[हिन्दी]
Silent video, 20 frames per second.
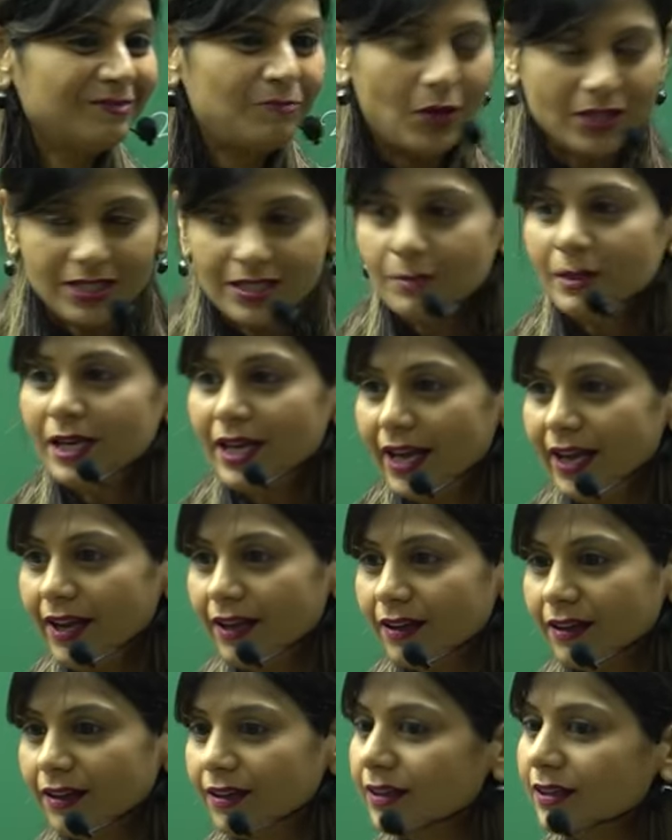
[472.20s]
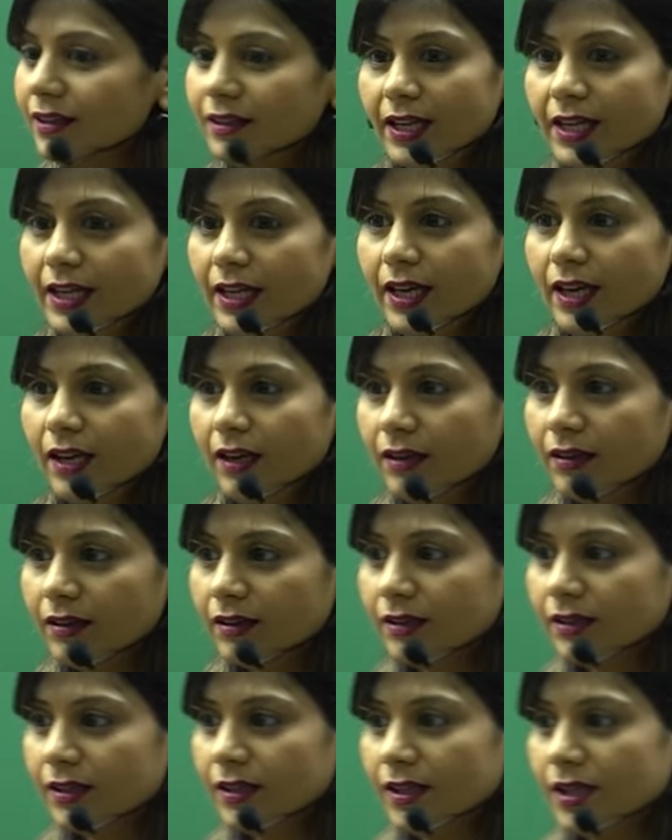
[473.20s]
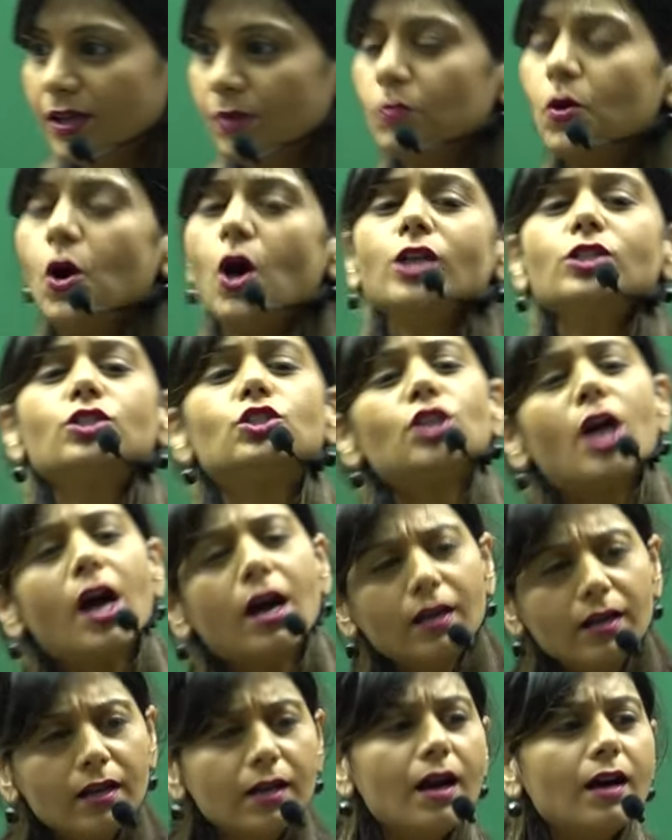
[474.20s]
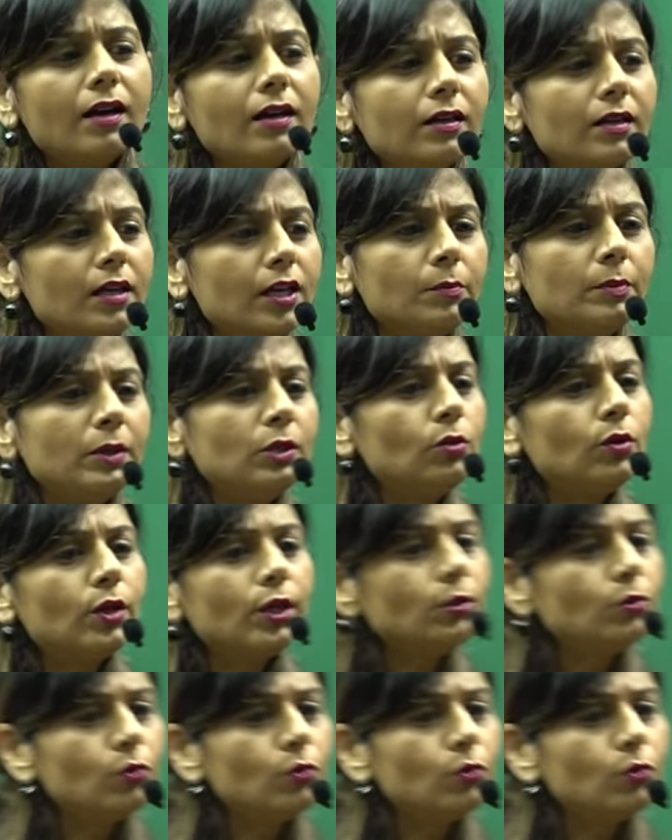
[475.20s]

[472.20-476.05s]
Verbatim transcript: पॉसिबल है नहीं है बहुत जान लगाकर कर भी दोगे